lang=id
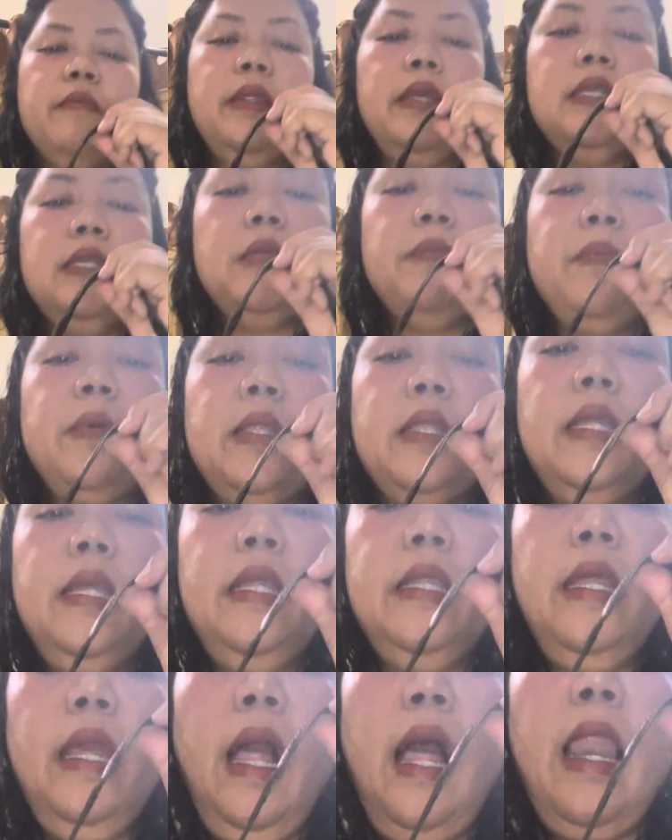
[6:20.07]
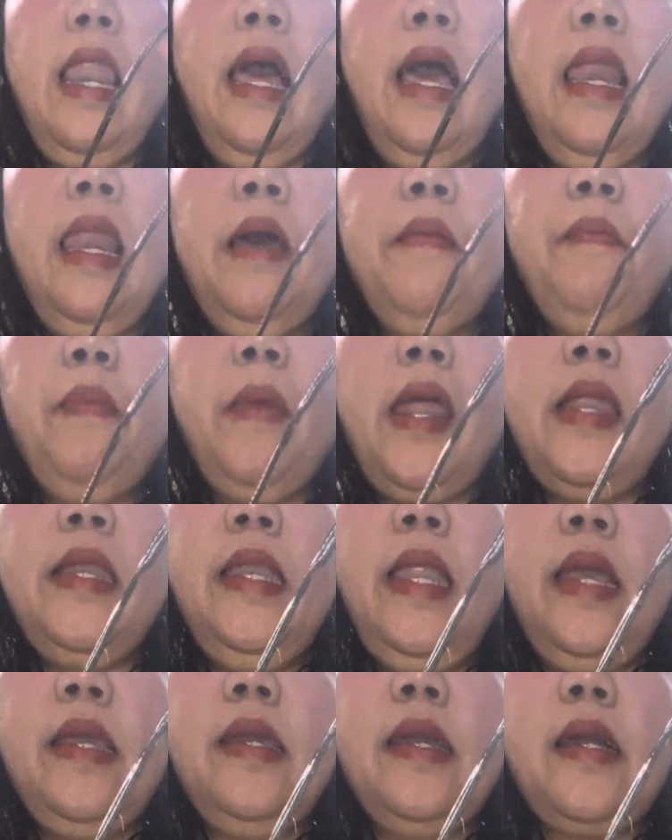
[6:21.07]
bling seperti ini ala ala
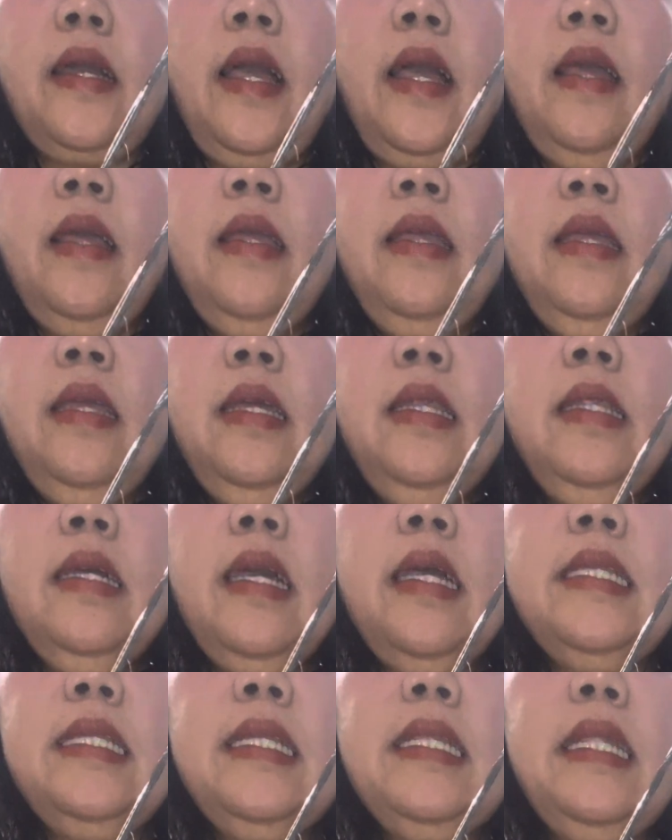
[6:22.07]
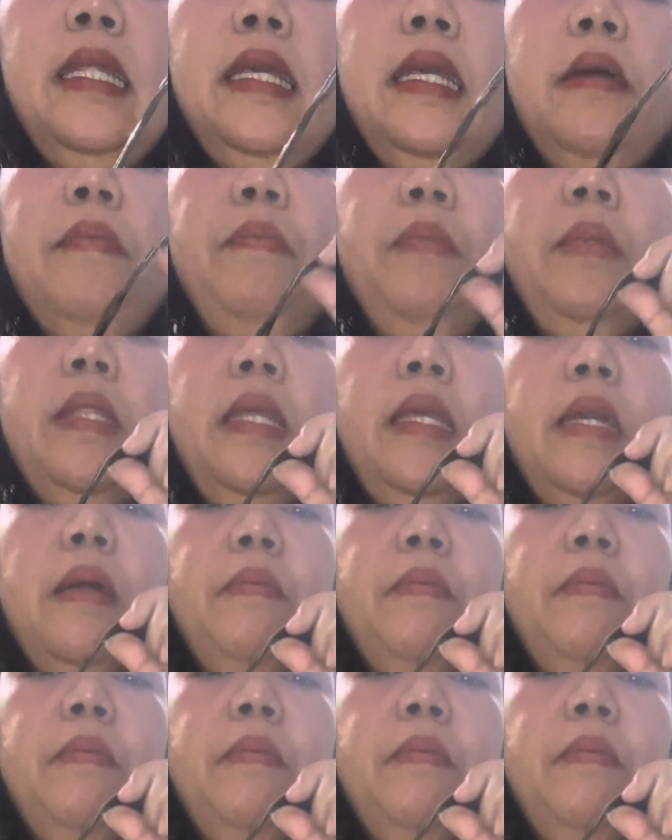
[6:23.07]
Prada ya kak dengan setiga tiga